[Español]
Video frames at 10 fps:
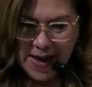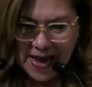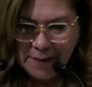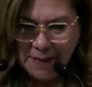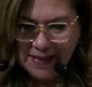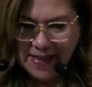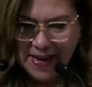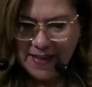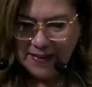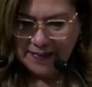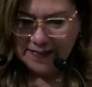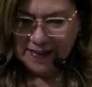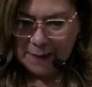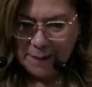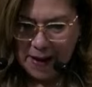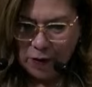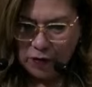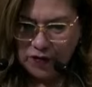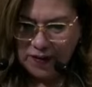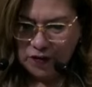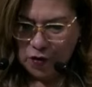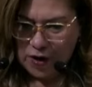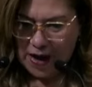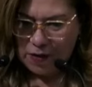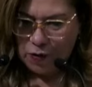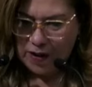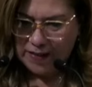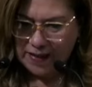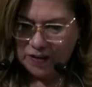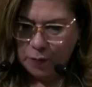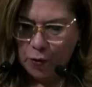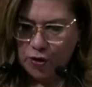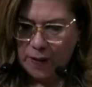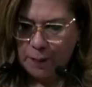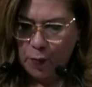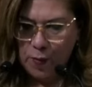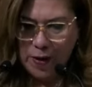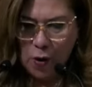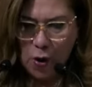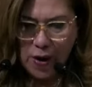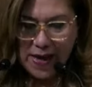En materia del sistema concesionado del transporte público,